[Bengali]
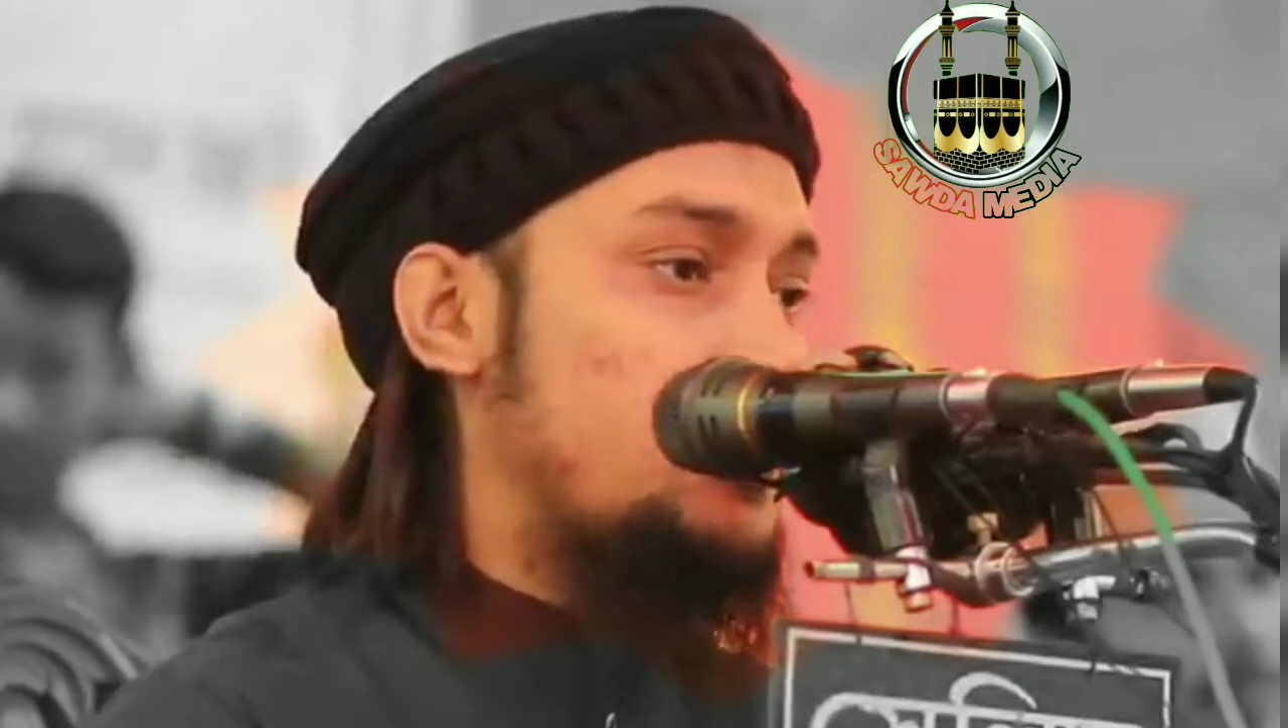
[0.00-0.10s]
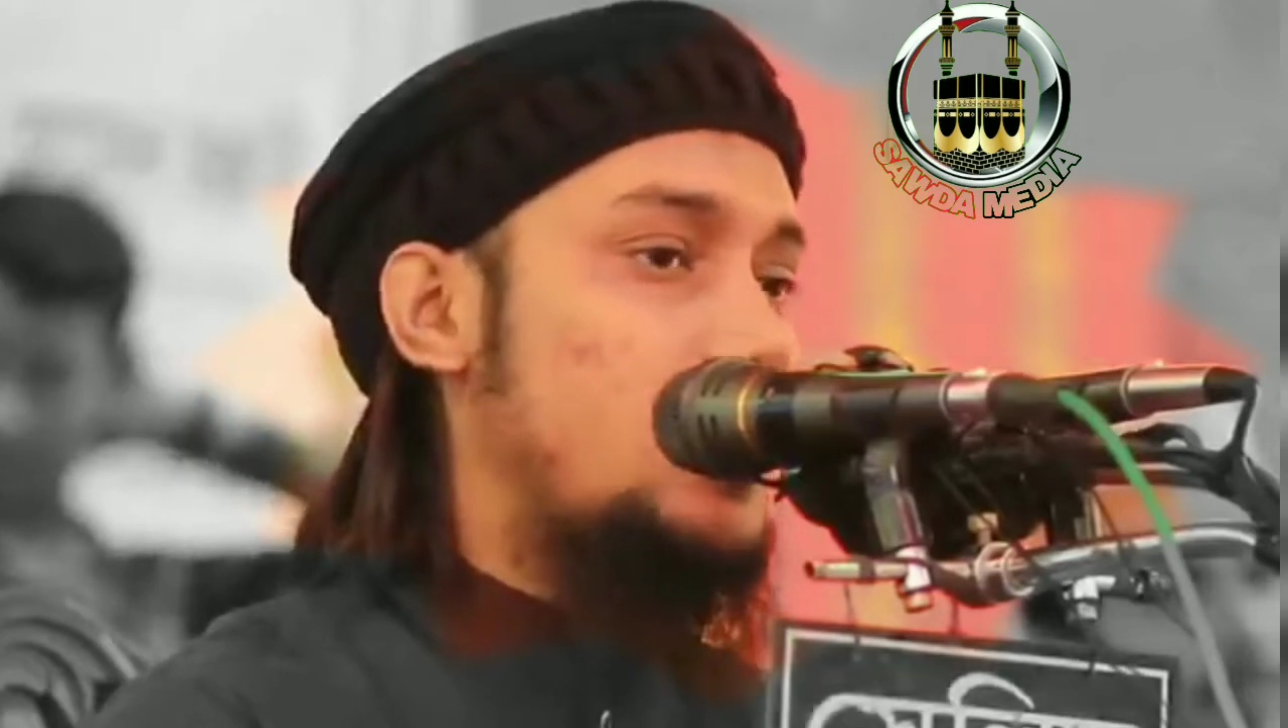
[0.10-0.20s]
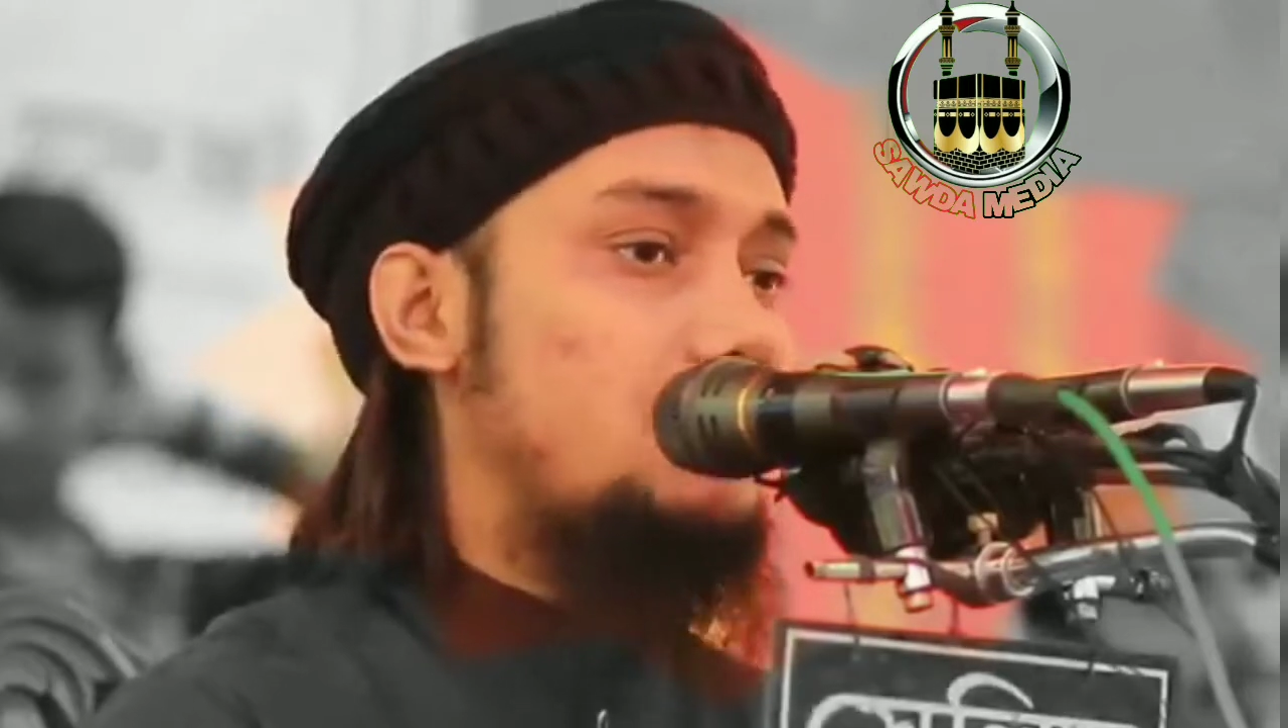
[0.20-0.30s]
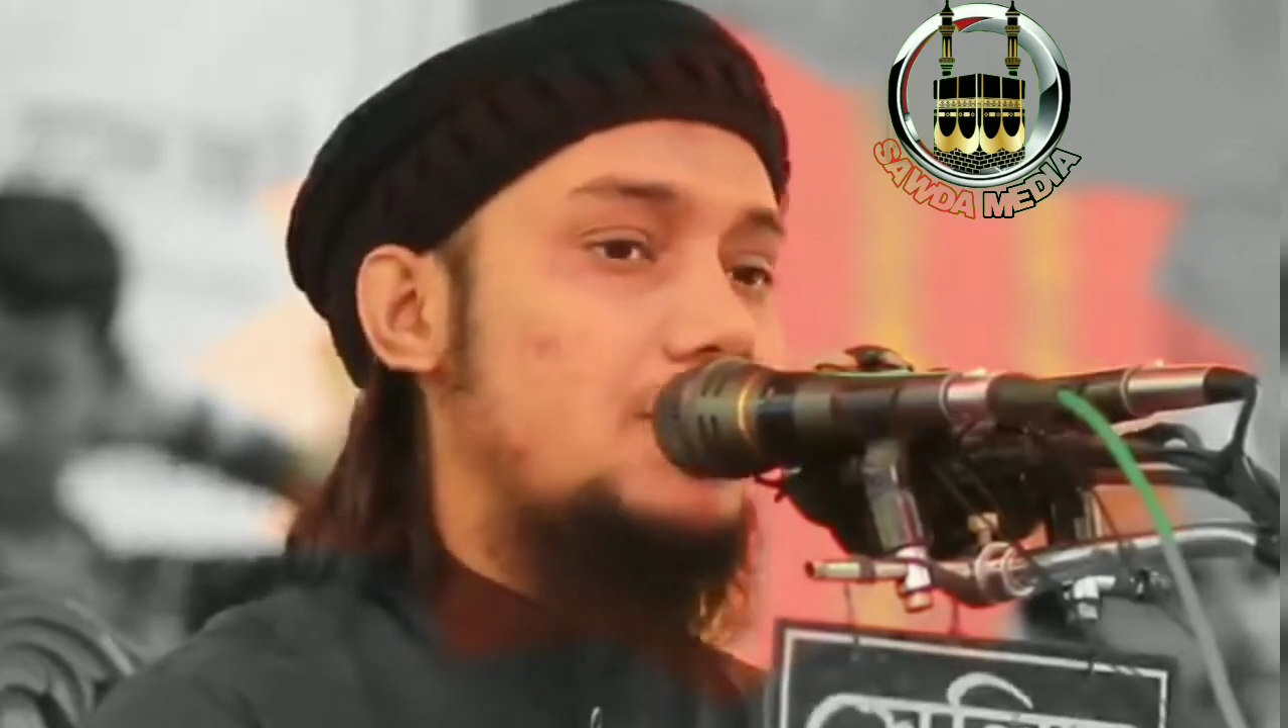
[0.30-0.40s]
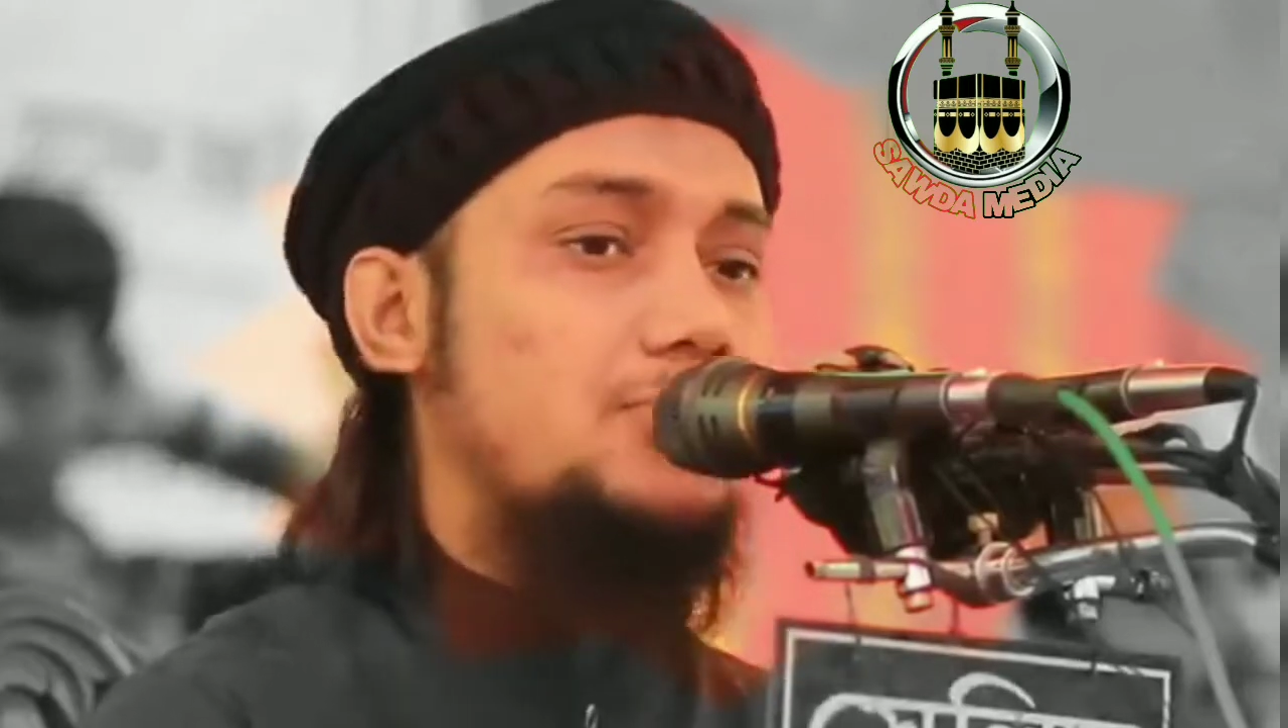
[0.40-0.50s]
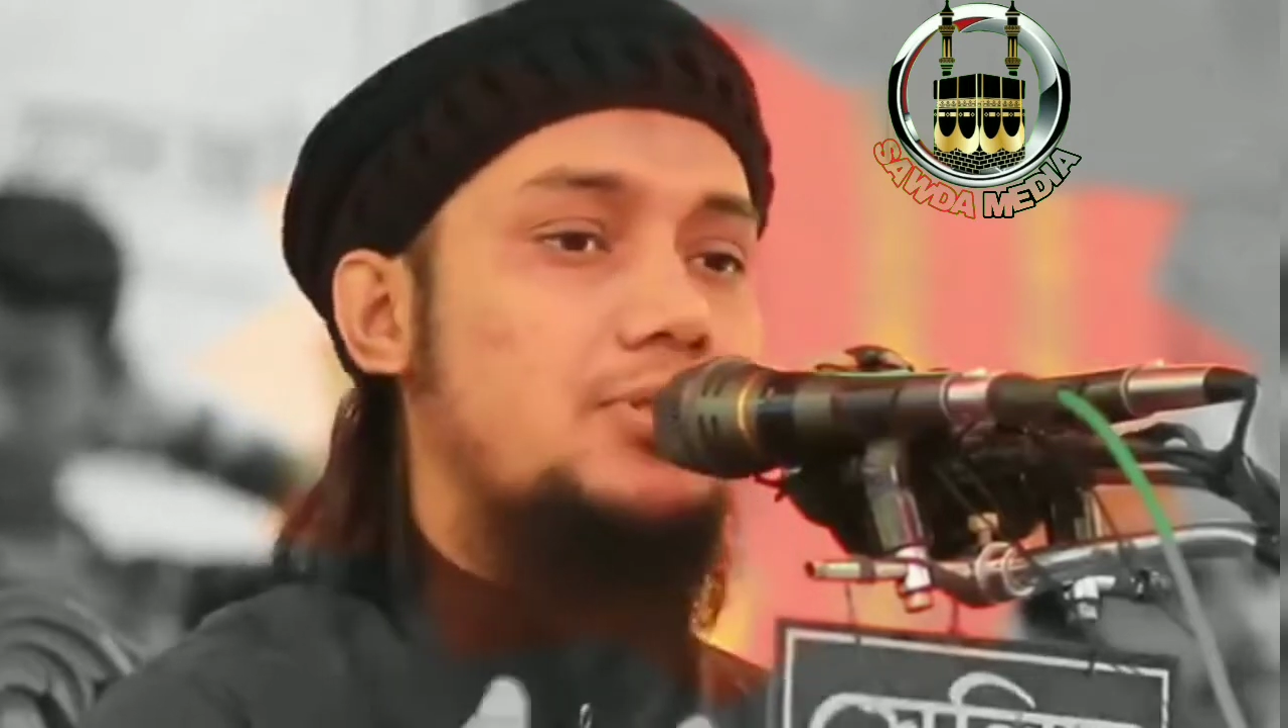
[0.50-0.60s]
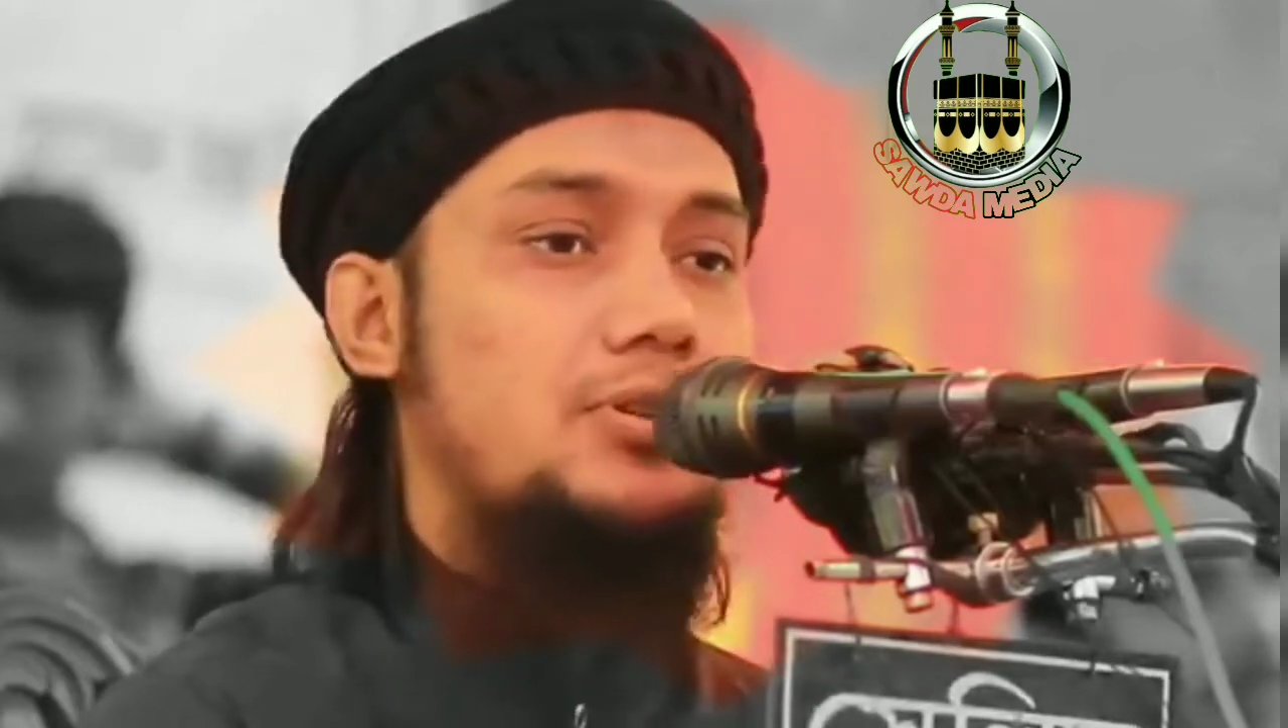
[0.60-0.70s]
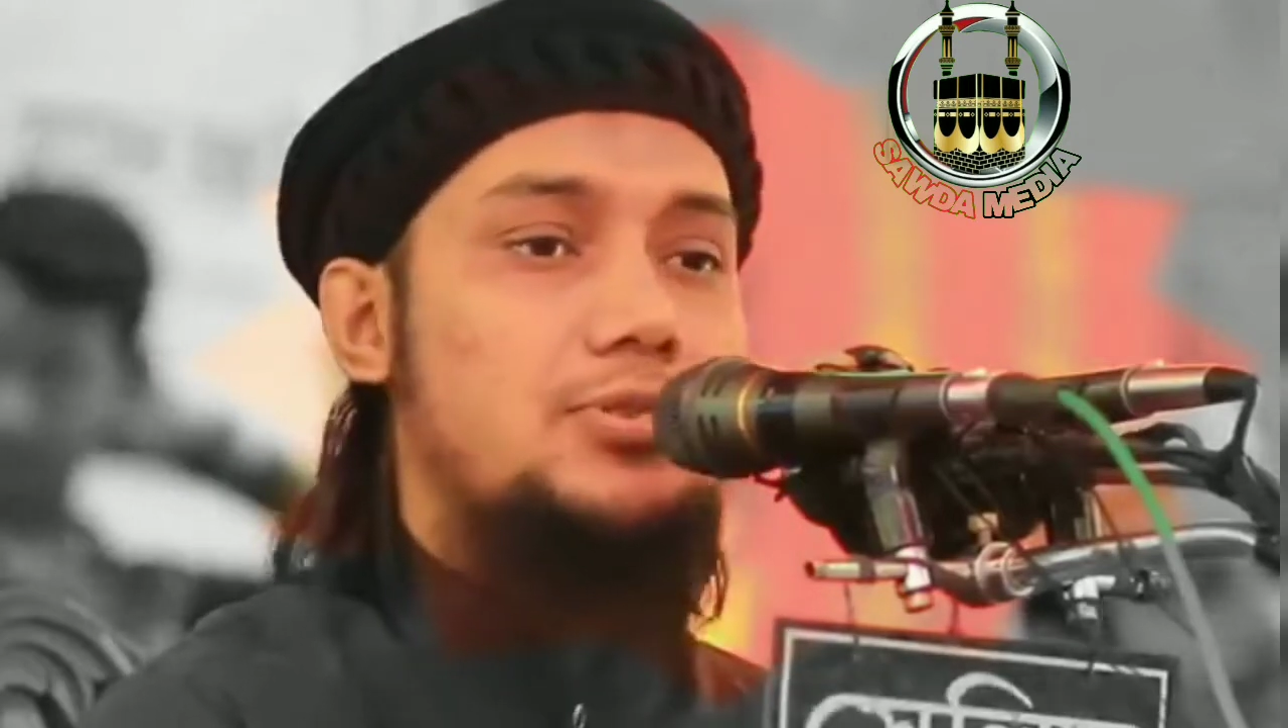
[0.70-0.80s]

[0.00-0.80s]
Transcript: দোয়ায় মাসুরের